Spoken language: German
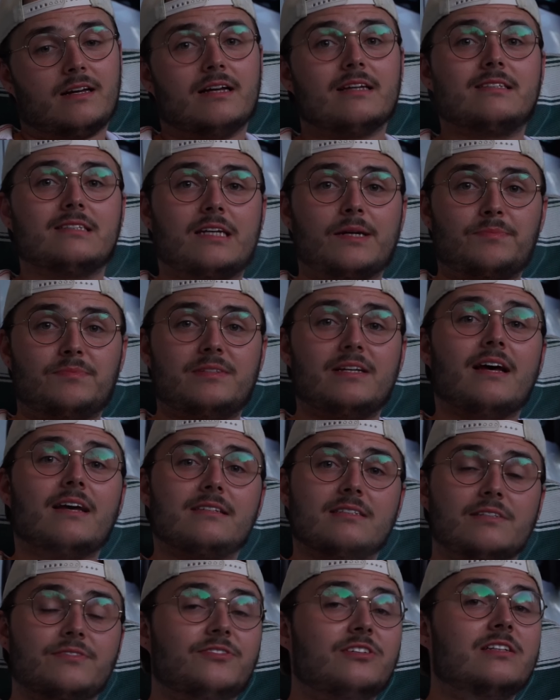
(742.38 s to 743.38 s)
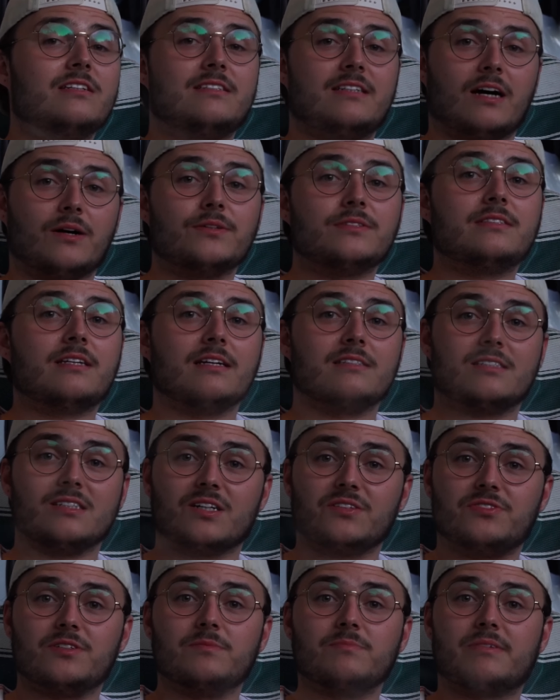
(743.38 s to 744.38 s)
Es gibt sehr, sehr viele Downsides
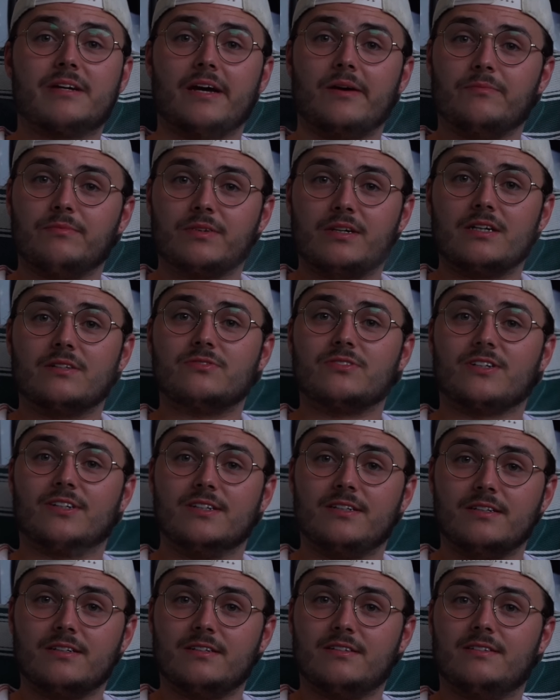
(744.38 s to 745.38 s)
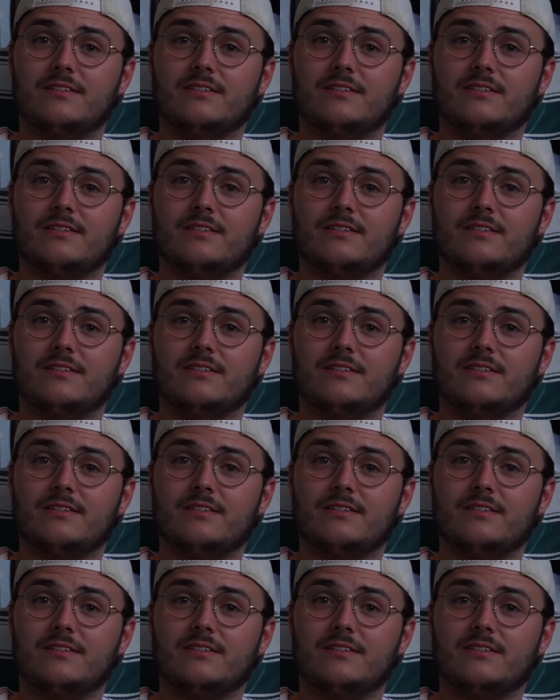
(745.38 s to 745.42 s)
auch vom Campen gehen, Freunde.